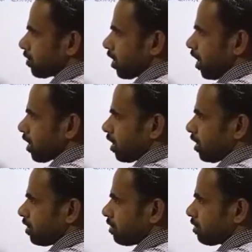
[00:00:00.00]
चार
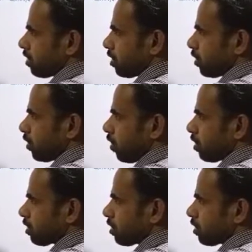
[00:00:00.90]
अंश
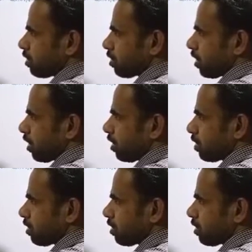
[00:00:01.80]
नॉर्थ ओके